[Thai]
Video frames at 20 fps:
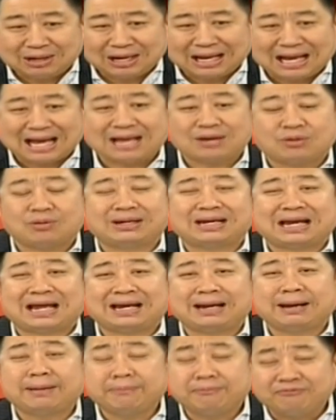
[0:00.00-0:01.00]
ไกลกว่านั้น
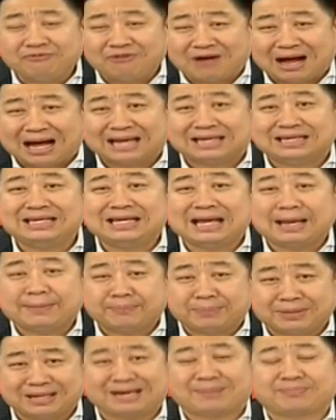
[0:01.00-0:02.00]
ทั้งฝ่ายที่ได้
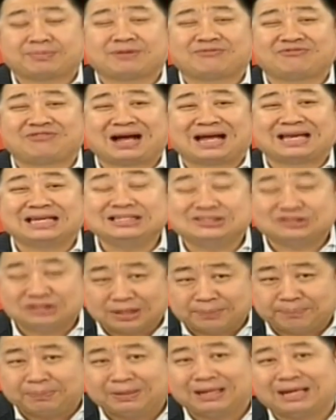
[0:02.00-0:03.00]
เปรียบกับฝ่ายที่เสีย
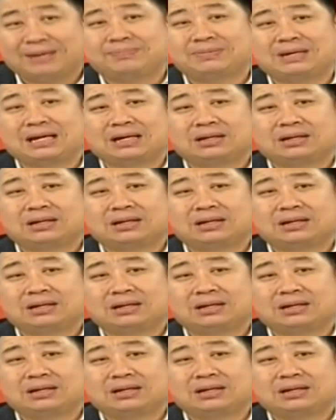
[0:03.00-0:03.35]
เปรียบเนี่ย